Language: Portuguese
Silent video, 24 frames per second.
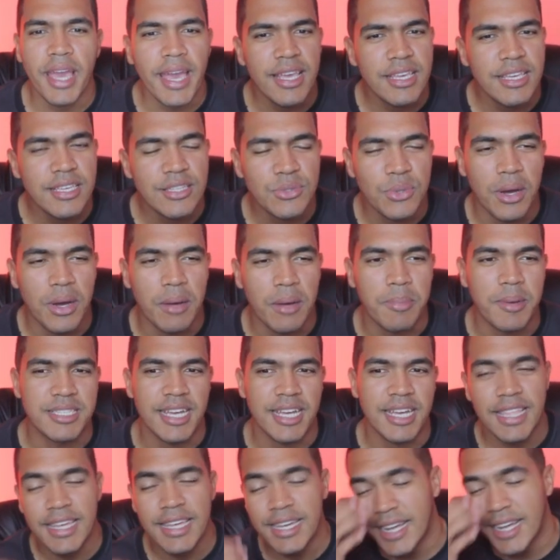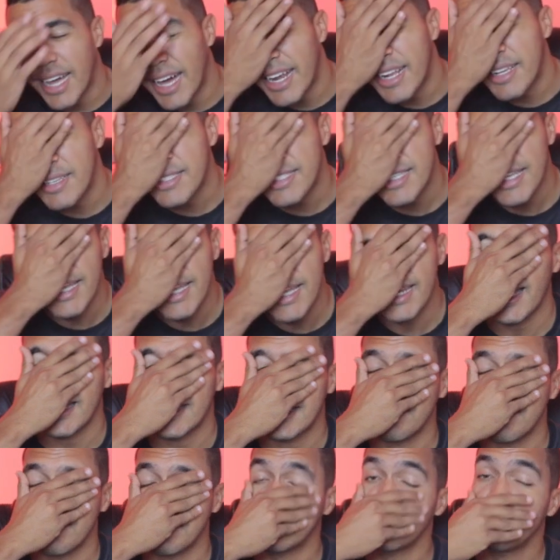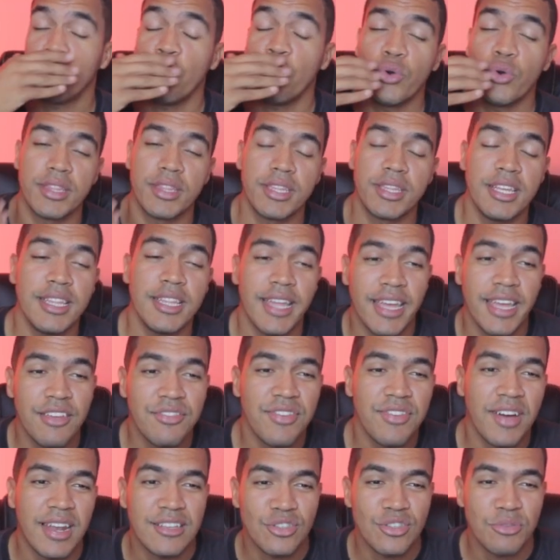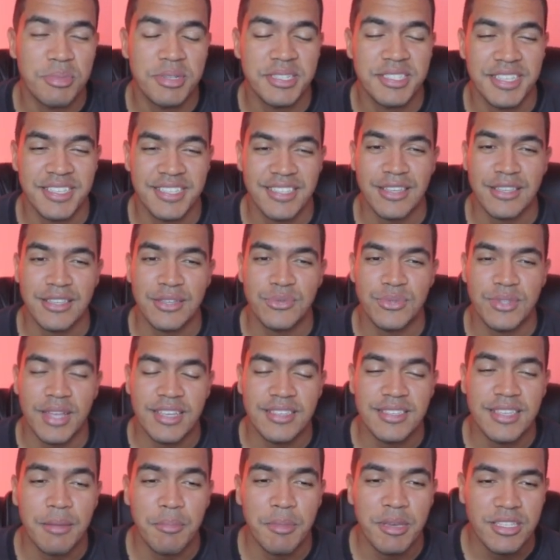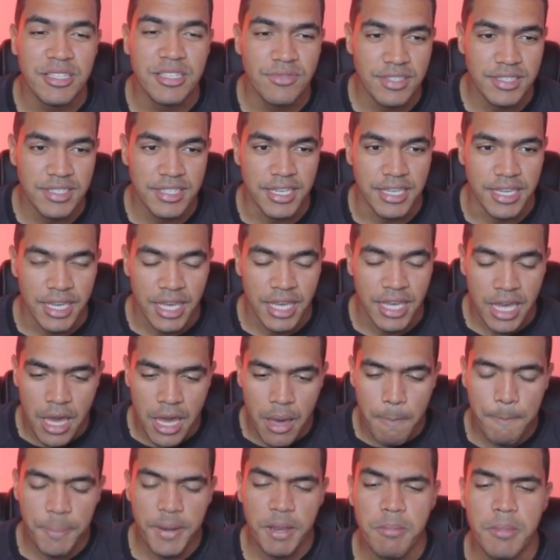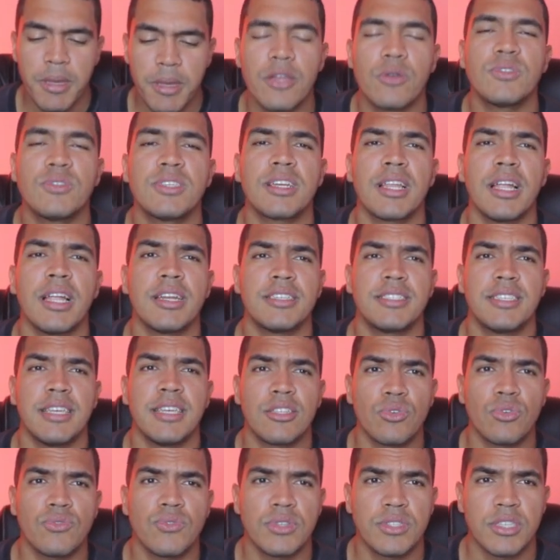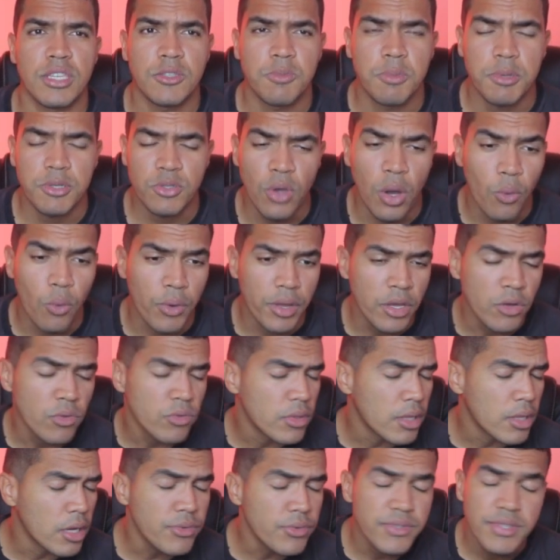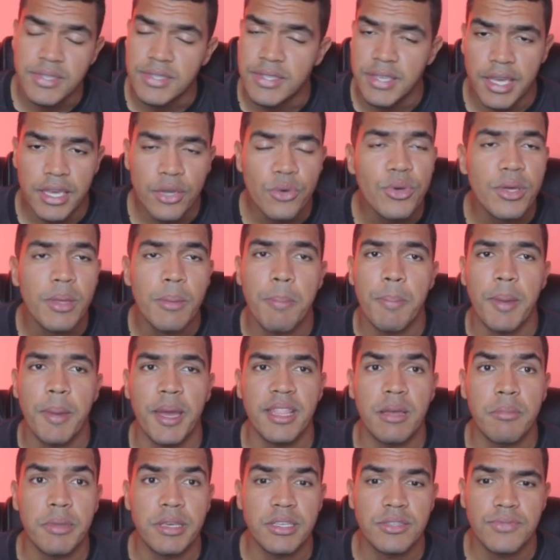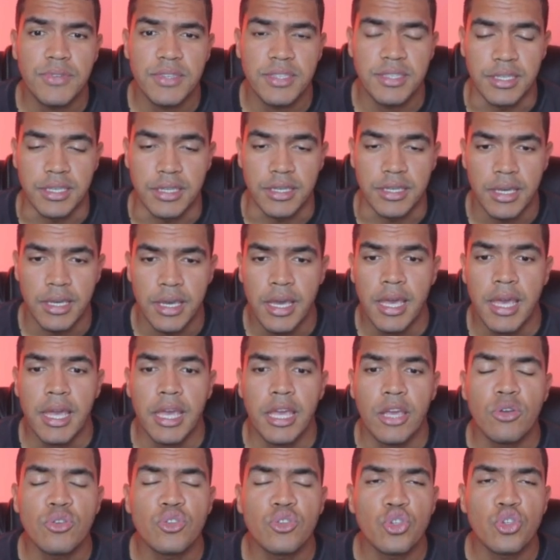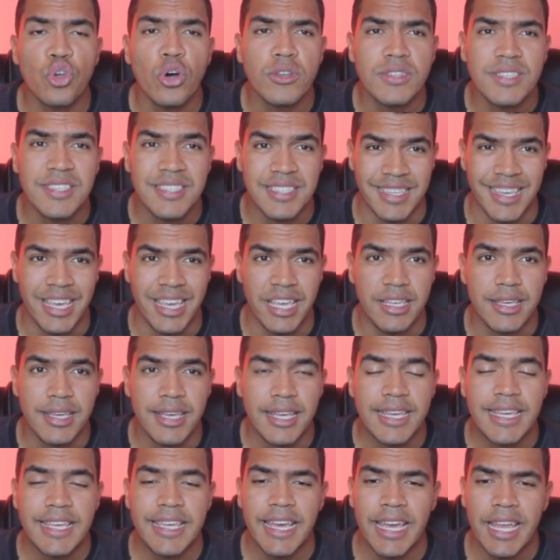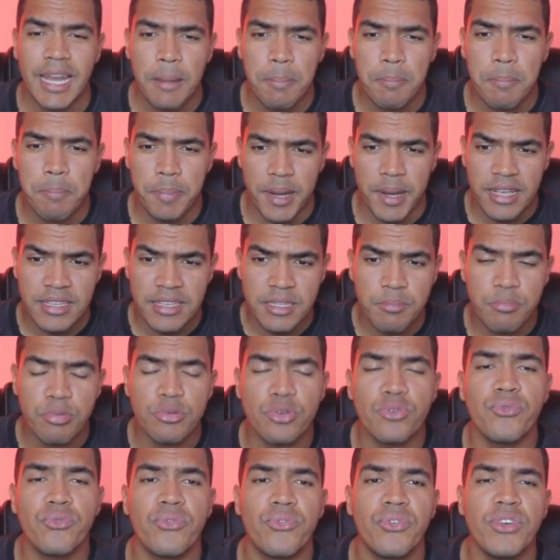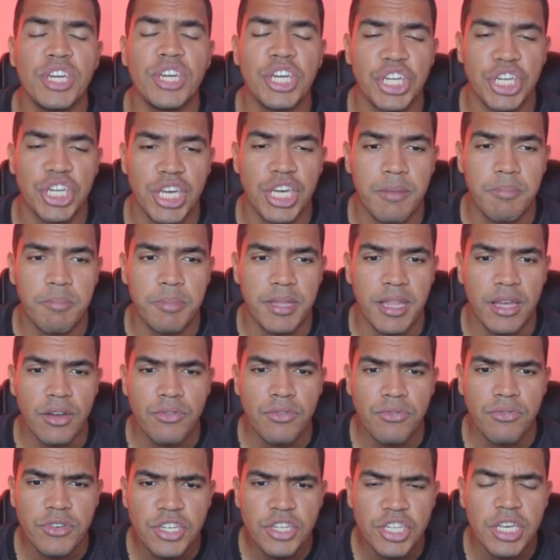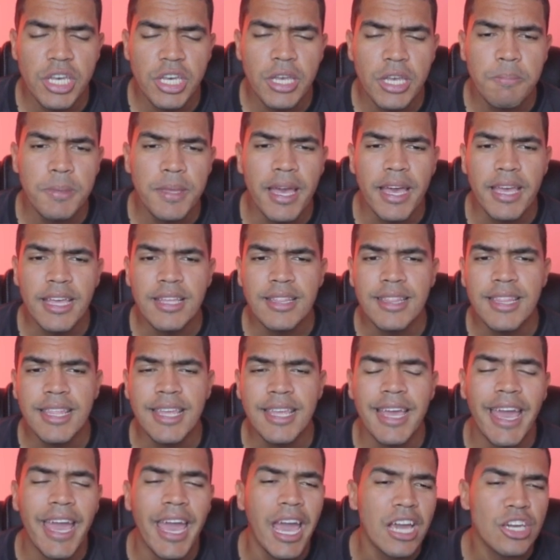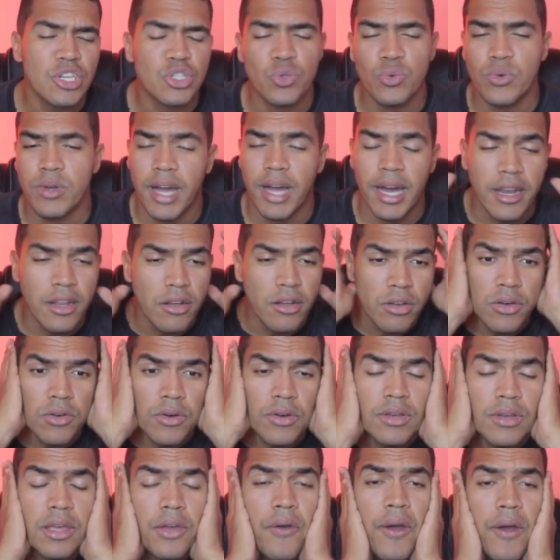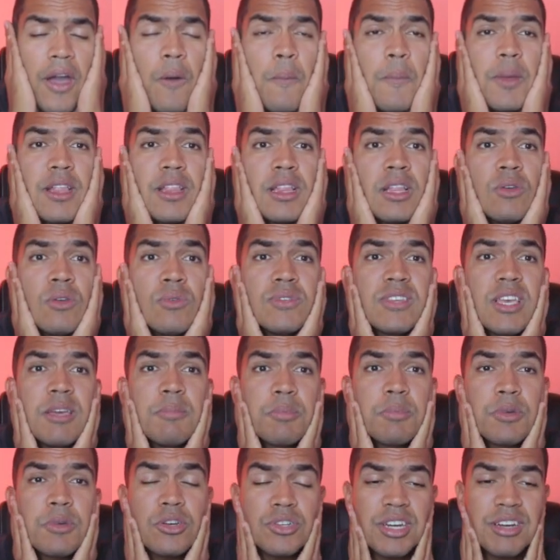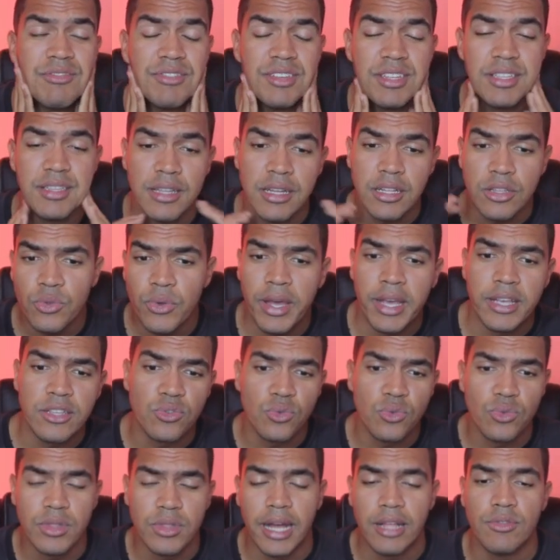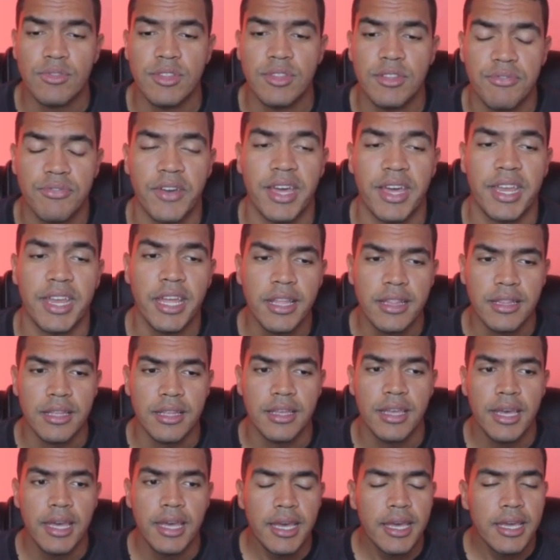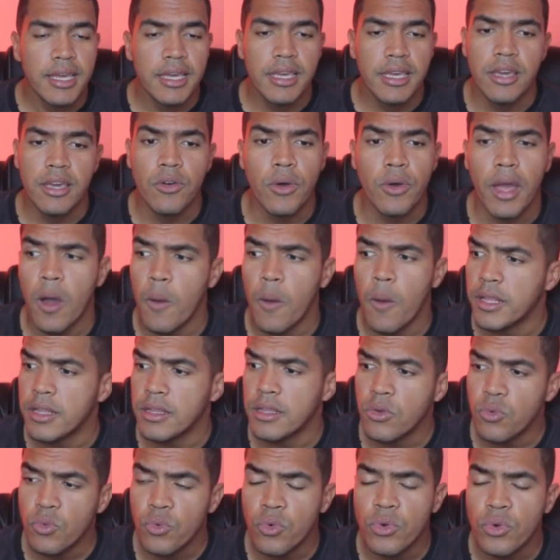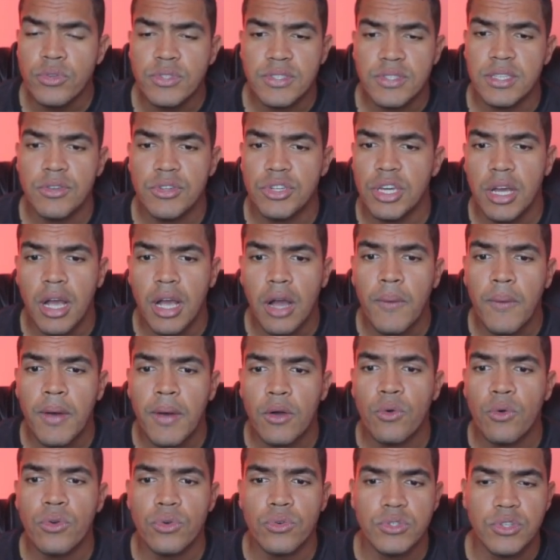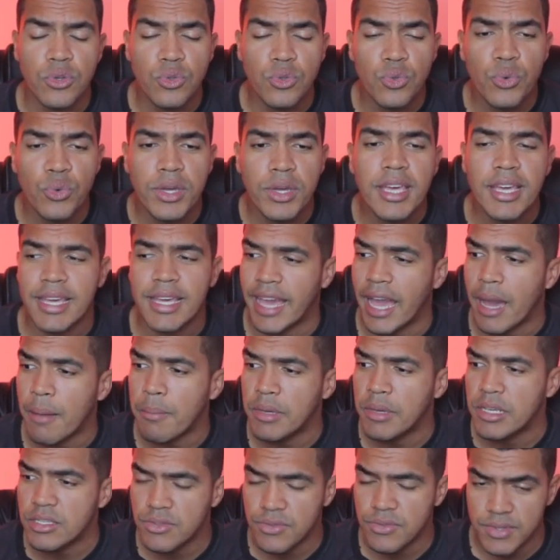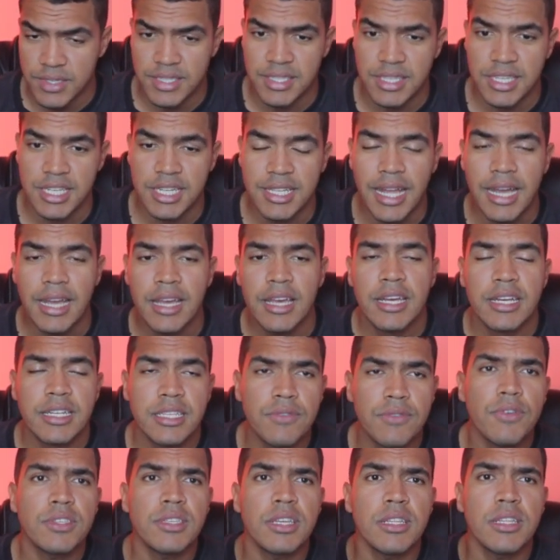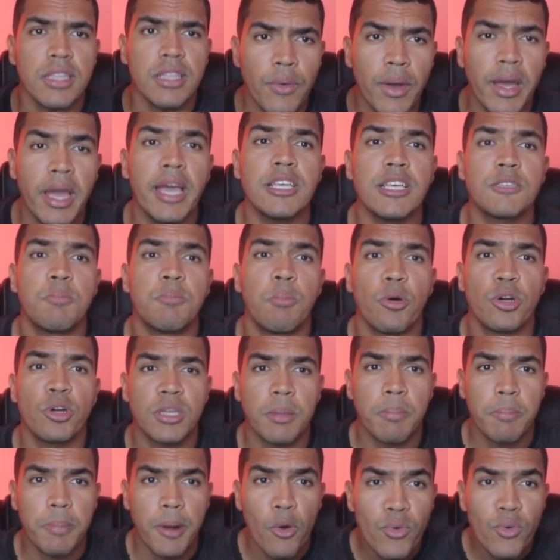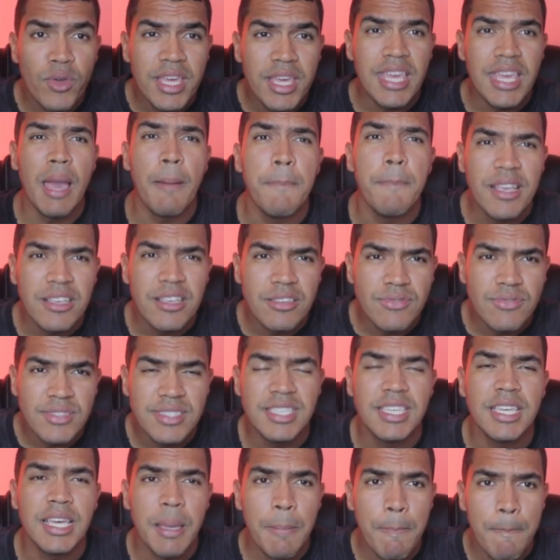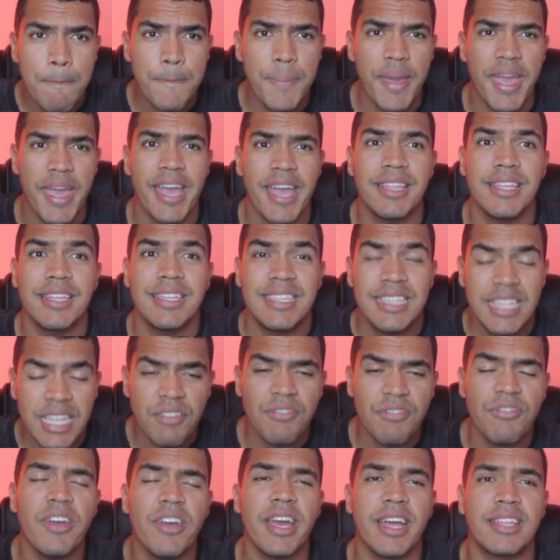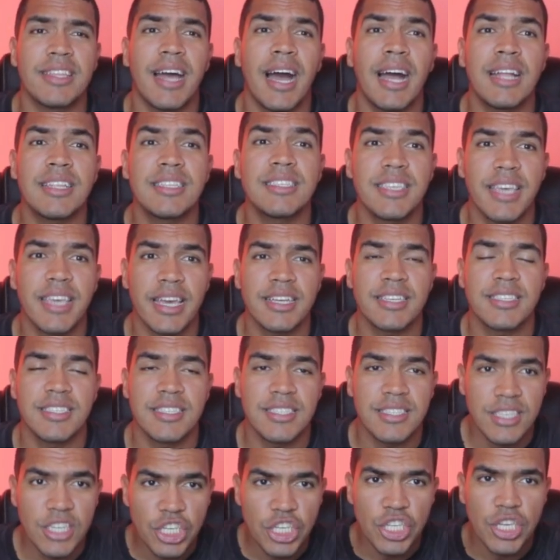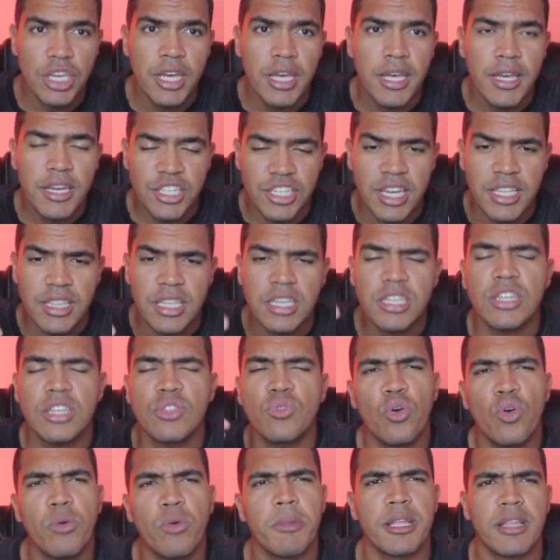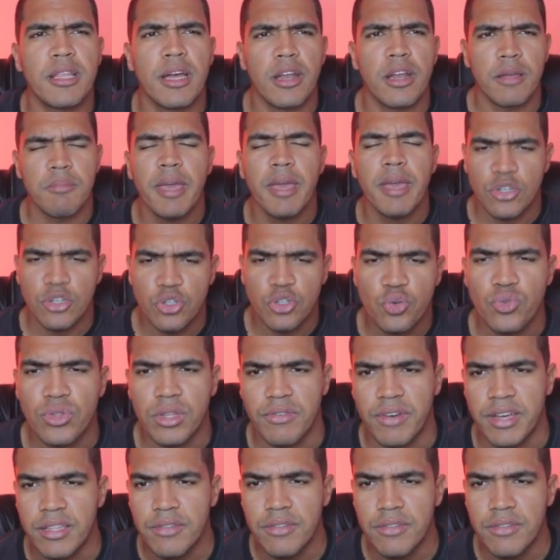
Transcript: isso, rapaziada. Cara, sei lá, tá virando rotina aí falar sobre esses resultados da Men's Physique. Primeiro, esclarecer a todos vocês. Pessoal, eu não sei o que pede a Men's Physique. Eu só sei que ela preza por um V-shape, né? Um V-shape. E aí, de resto, cara, eu, eu, eu realmente não sei, porque eu já vi tanto resultado diferente que eu realmente não consigo chegar a uma conclusão do que é a Men's Physique, tá? Se você tem uma resposta para o que a Men's Physique pede de verdade, se é que existe, já deixa no comentário aí, me ajuda, velho, de